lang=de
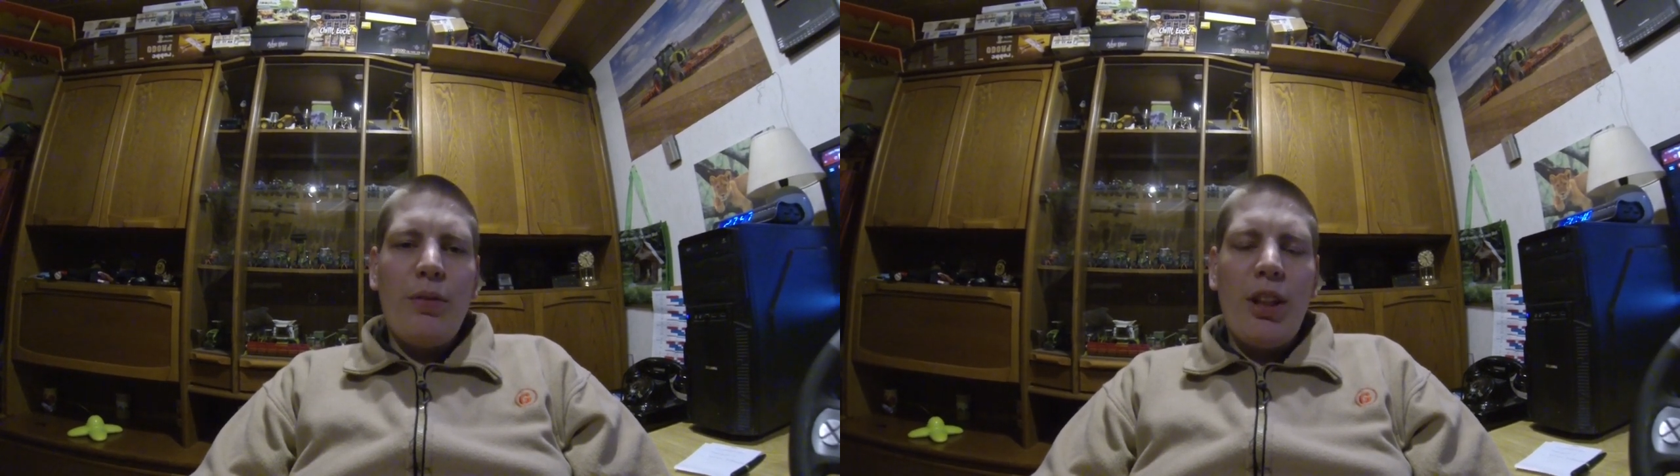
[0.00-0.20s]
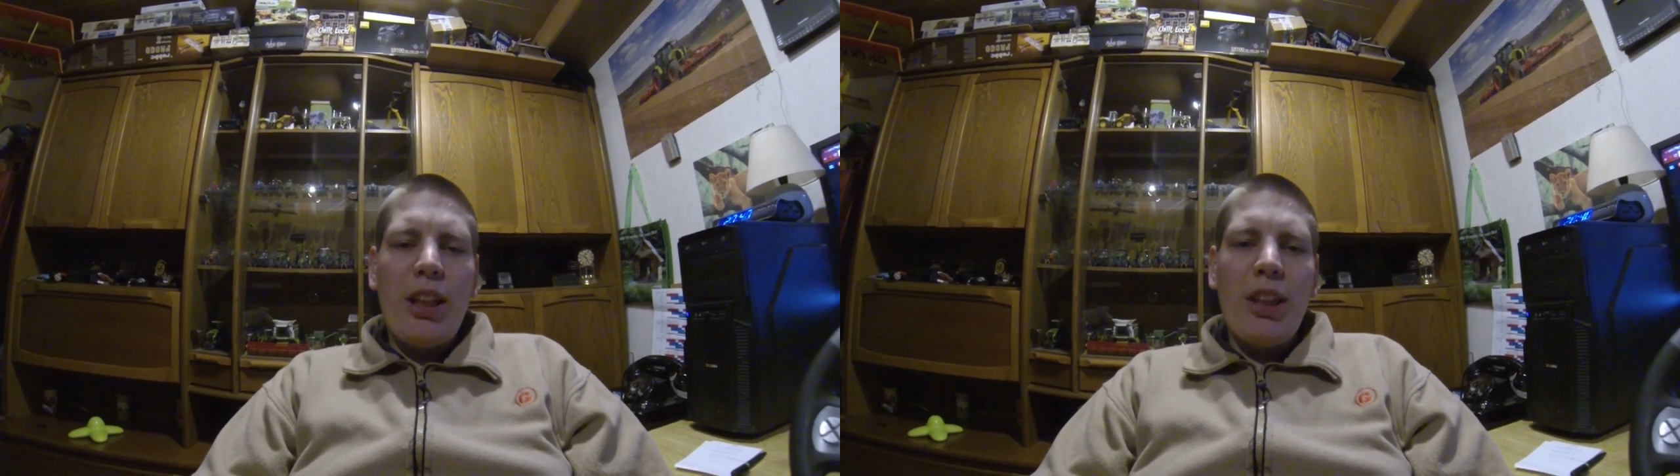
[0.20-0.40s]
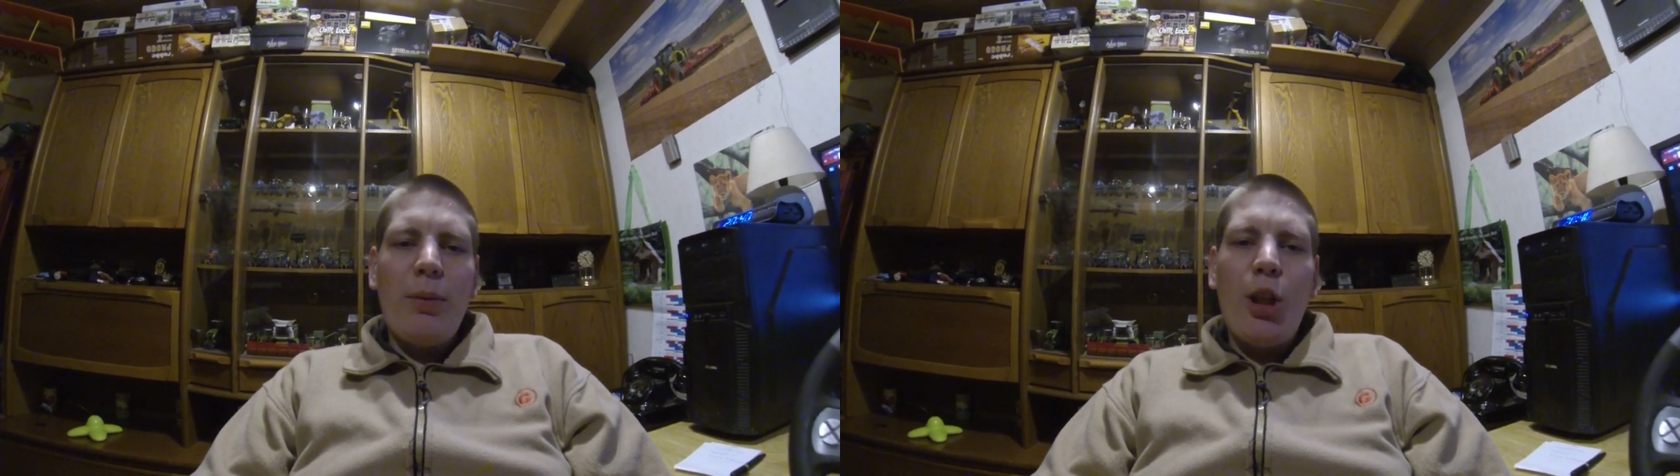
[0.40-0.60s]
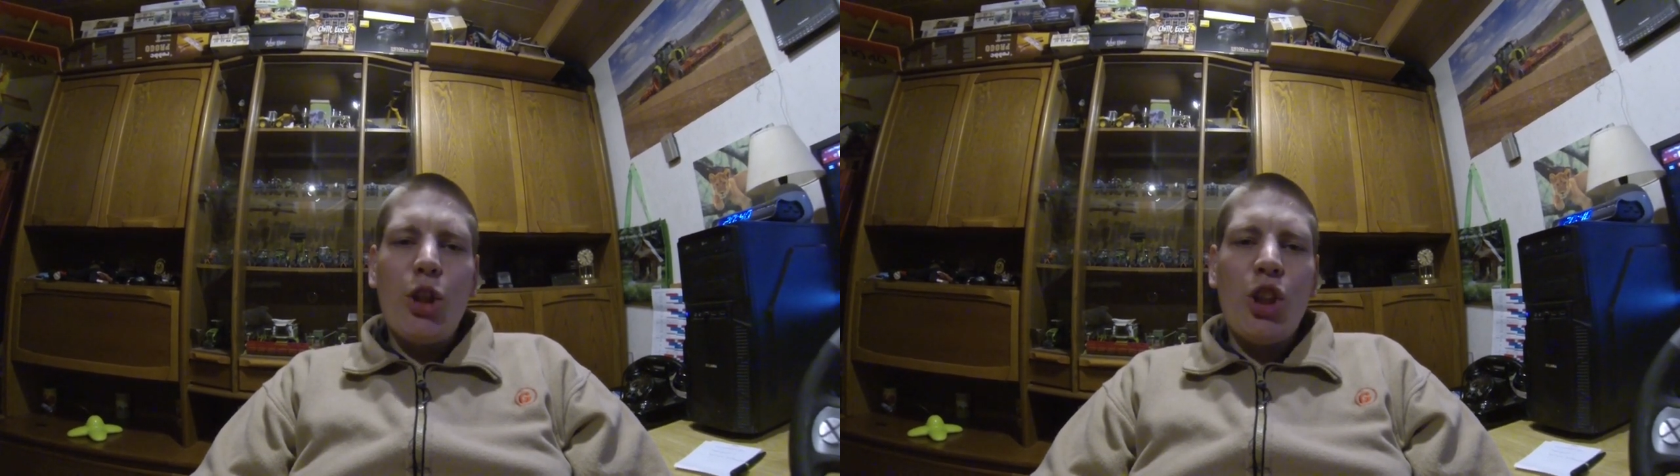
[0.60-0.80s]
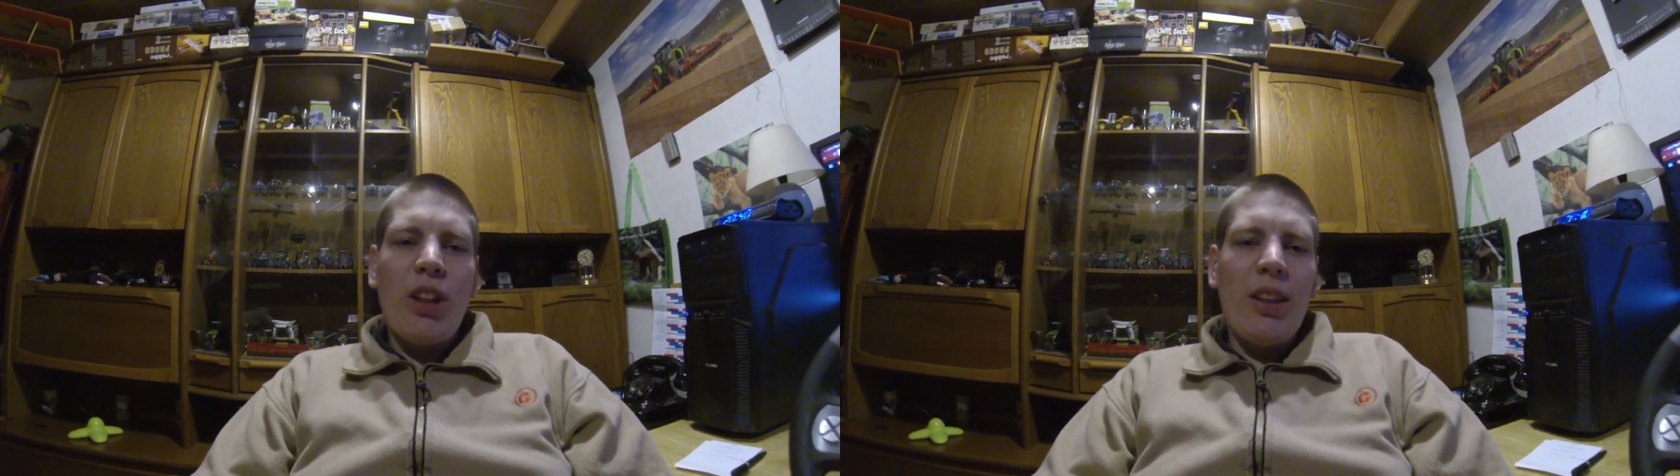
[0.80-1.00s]
werde ich
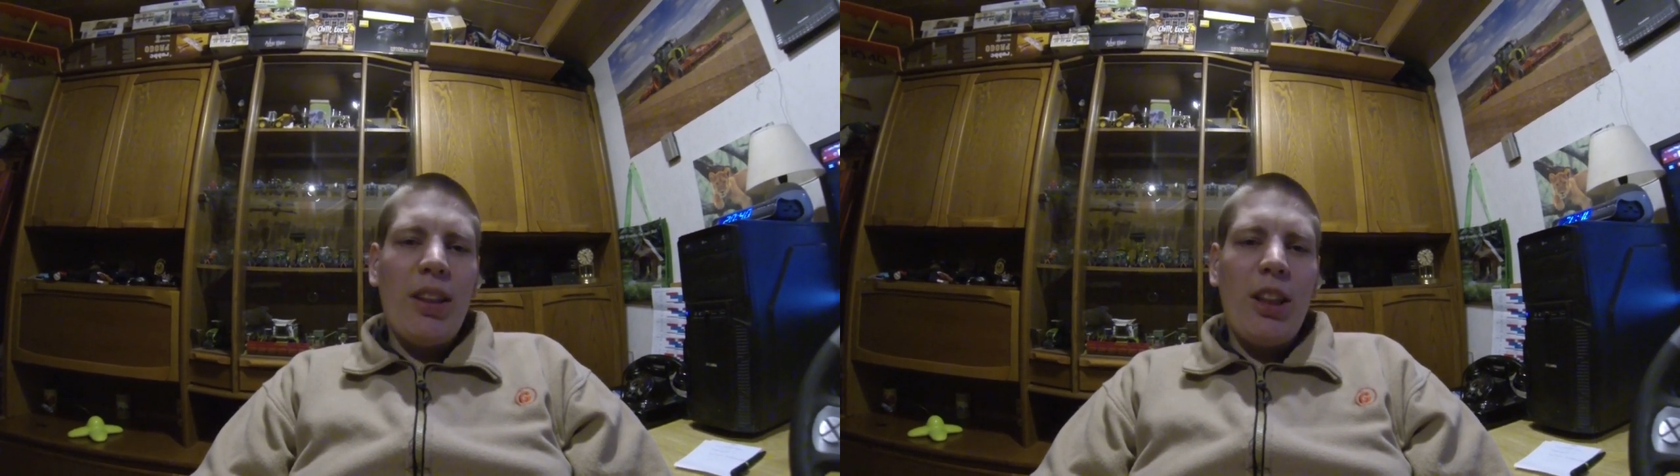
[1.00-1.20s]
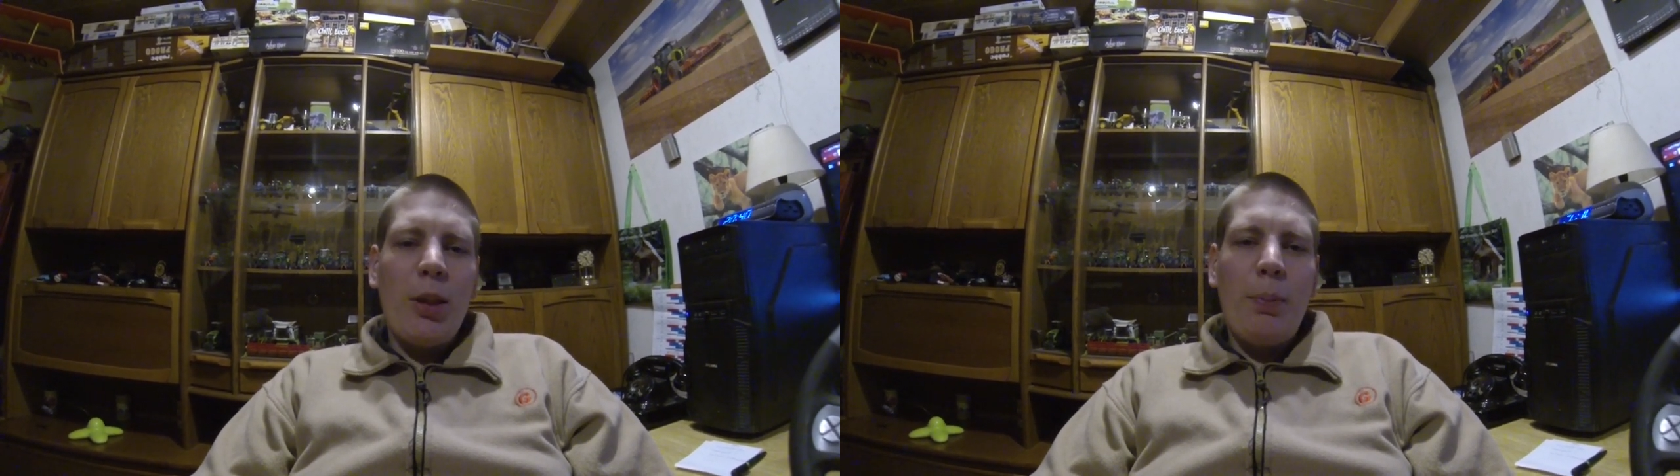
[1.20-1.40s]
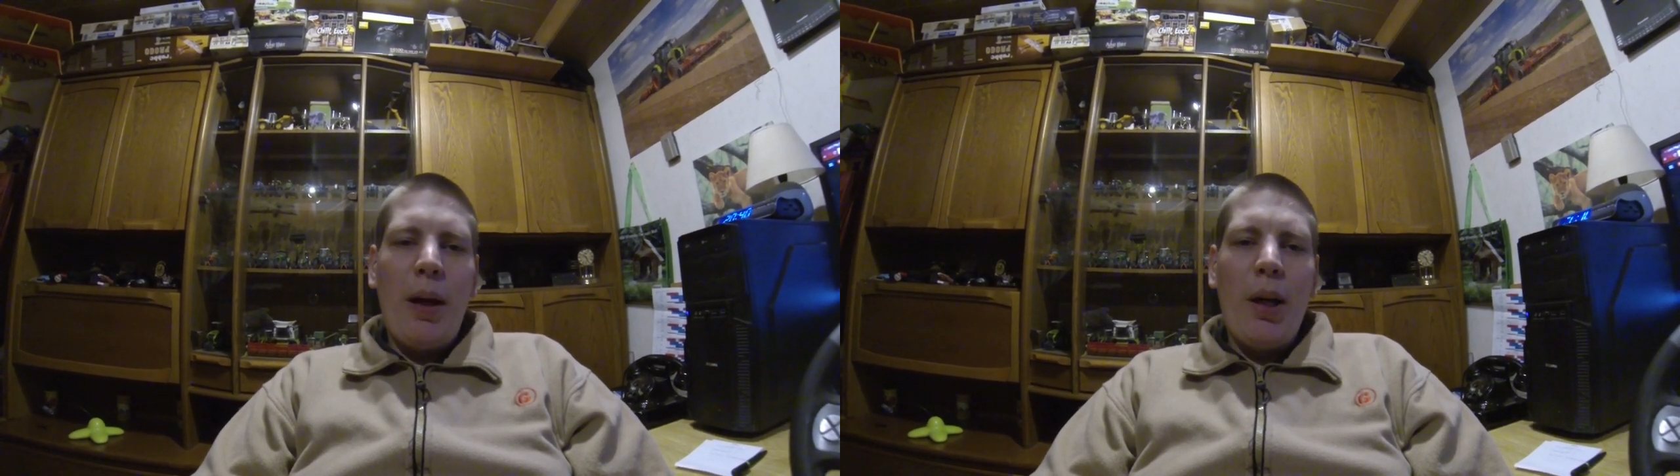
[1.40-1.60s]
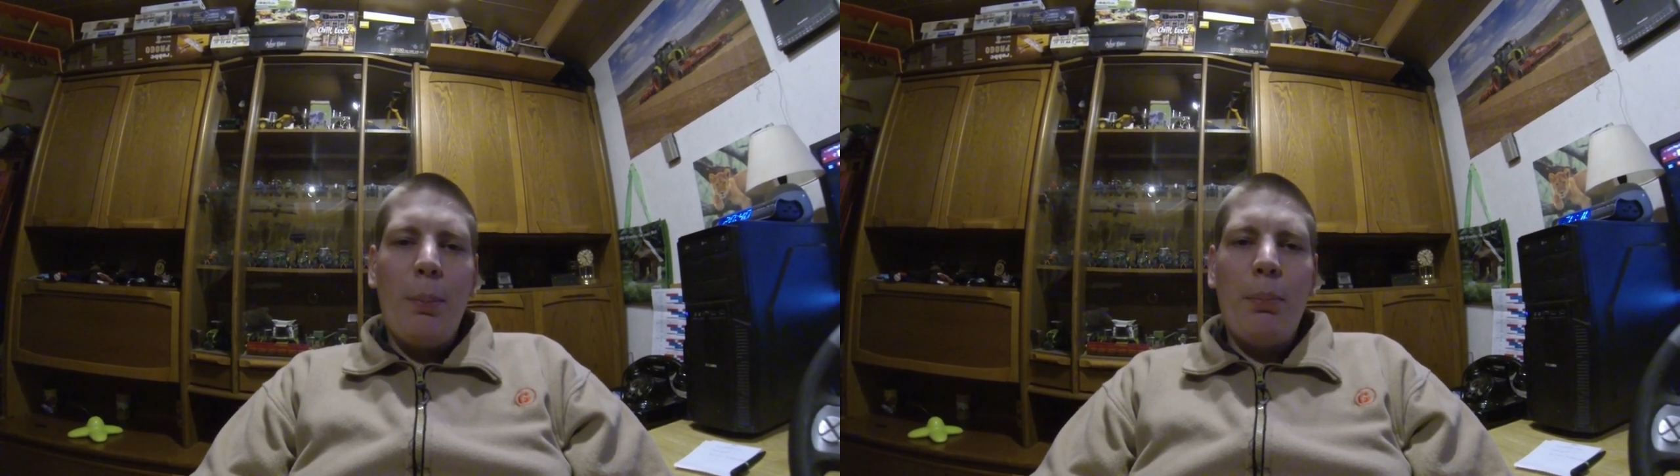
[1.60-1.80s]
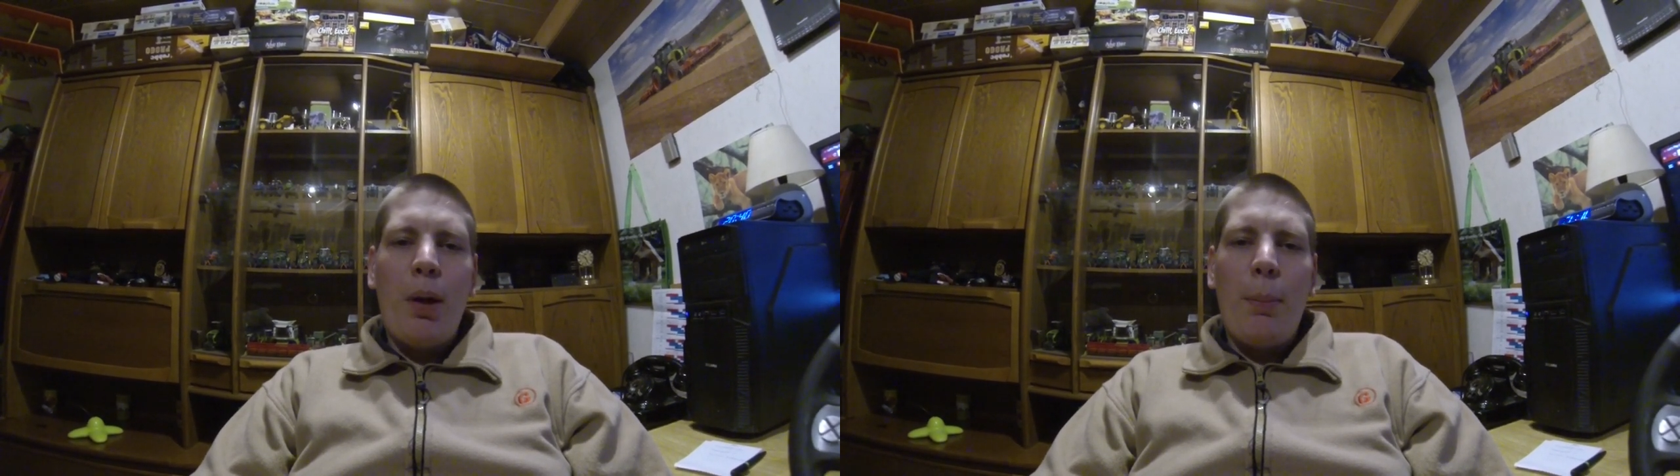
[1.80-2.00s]
wahrscheinlich beim